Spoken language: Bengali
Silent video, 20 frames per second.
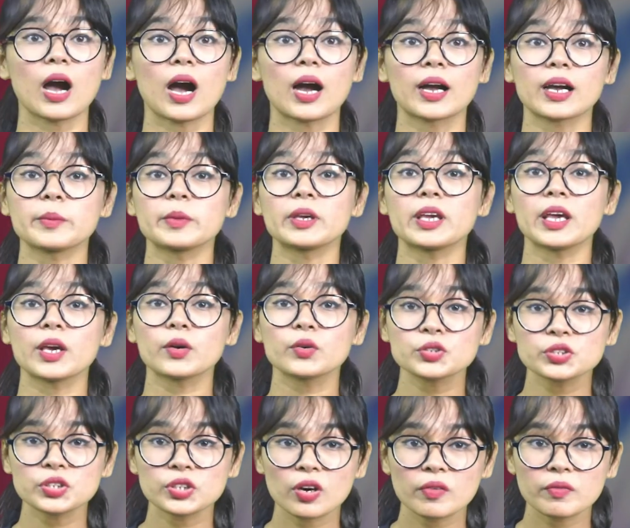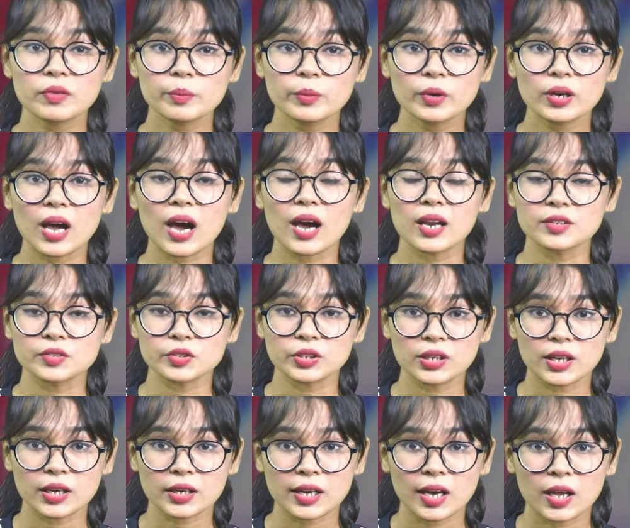আগামী একুশে নভেম্বর আল
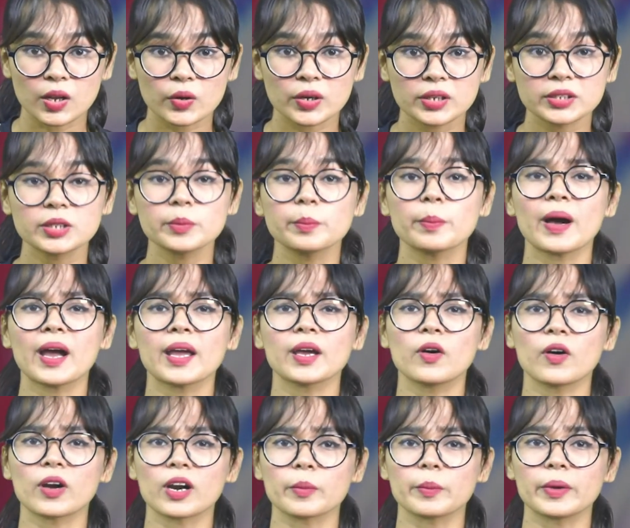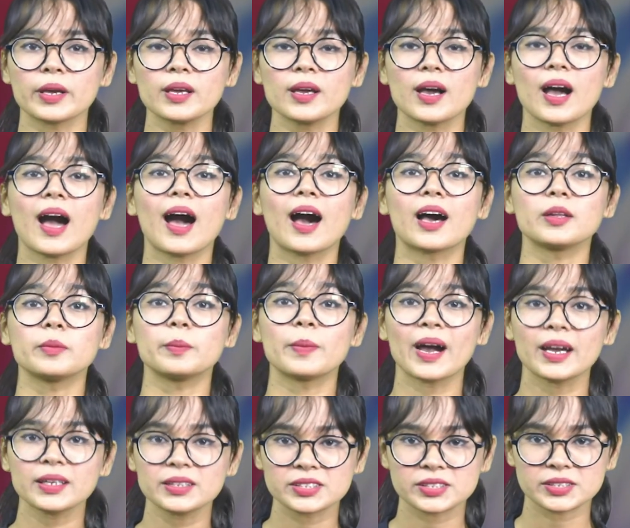রিহলা খেলোয়াড়দের পায়ে গড়াবে আল
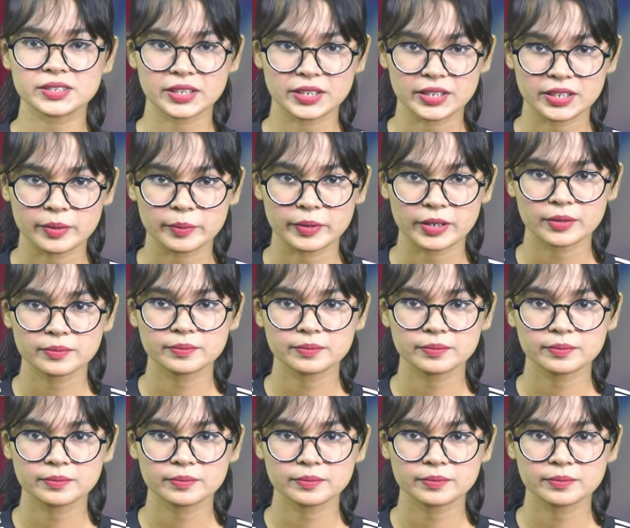বাইক স্টেডিয়ামে